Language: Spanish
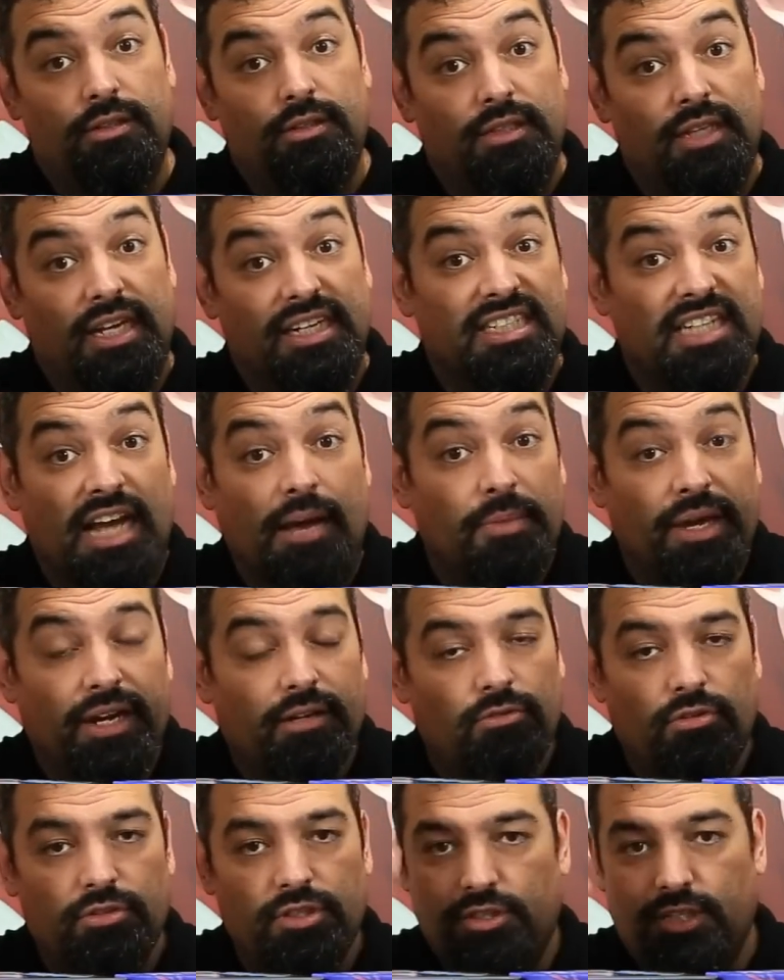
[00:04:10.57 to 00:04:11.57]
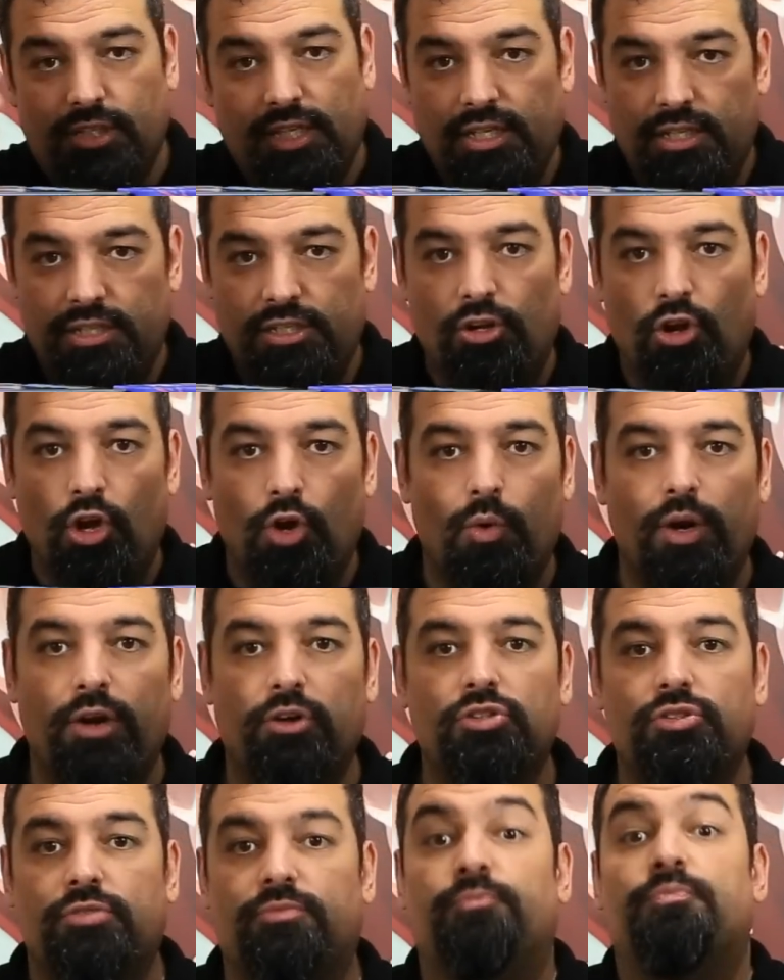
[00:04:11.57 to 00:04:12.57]
Indian Summer, todo este estilo de
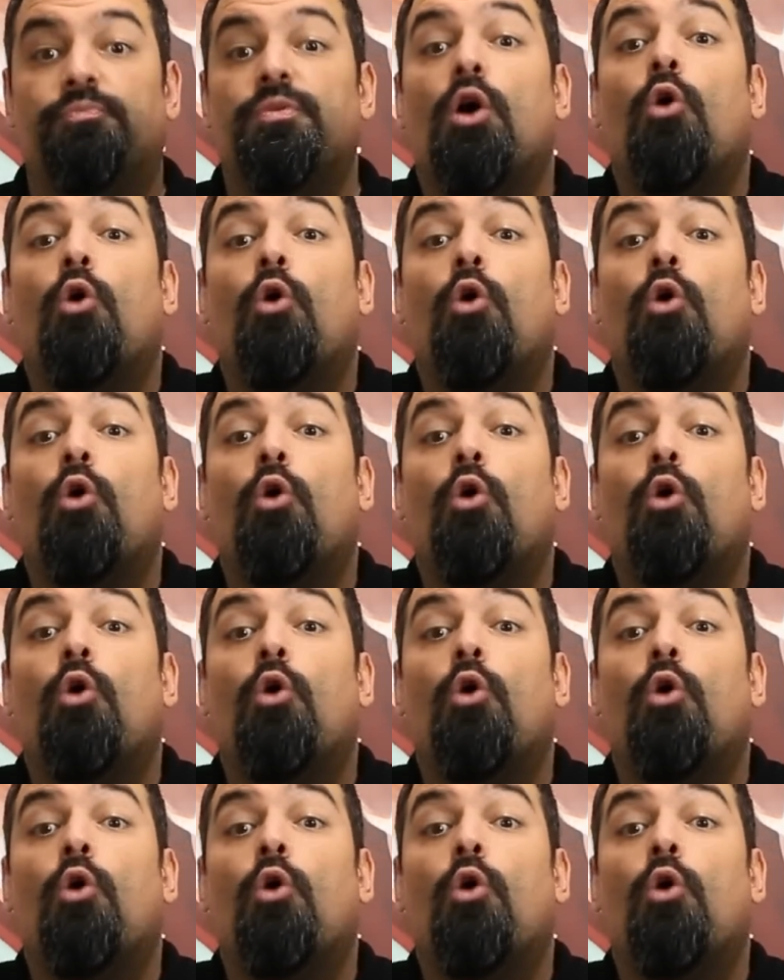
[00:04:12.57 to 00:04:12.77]
juegos,